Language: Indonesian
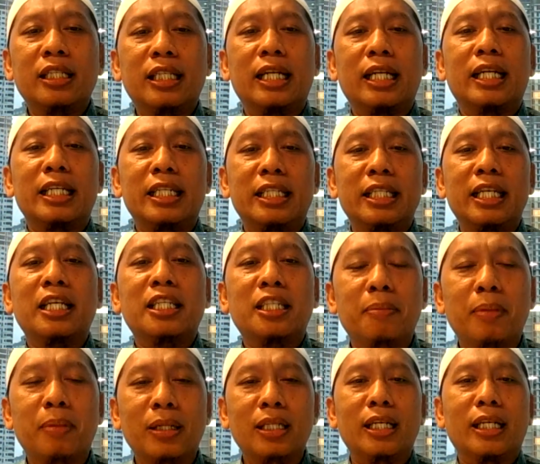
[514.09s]
jenisnya
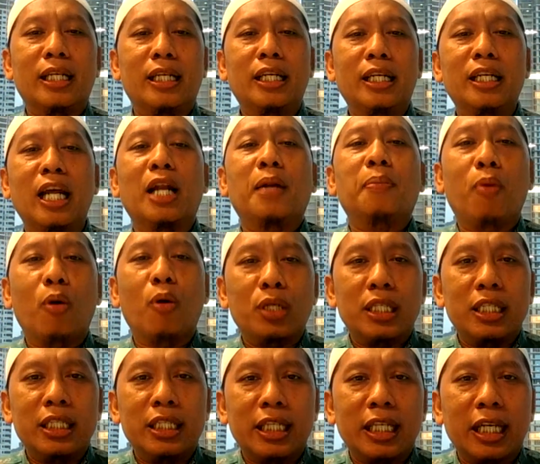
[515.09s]
seperti ini dan
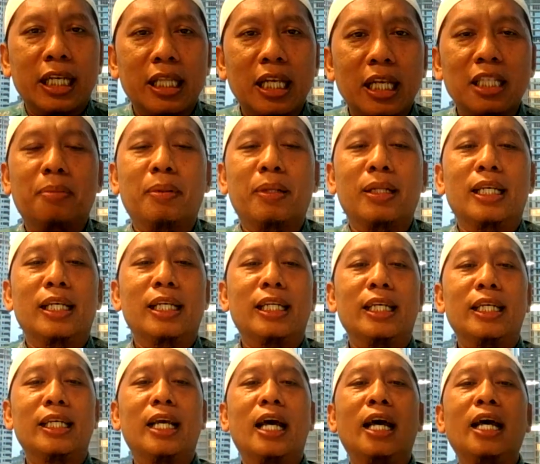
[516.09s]
posisi kita seperti
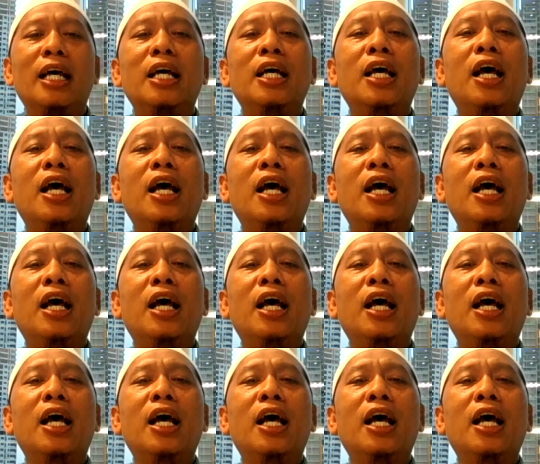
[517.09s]
ini ya.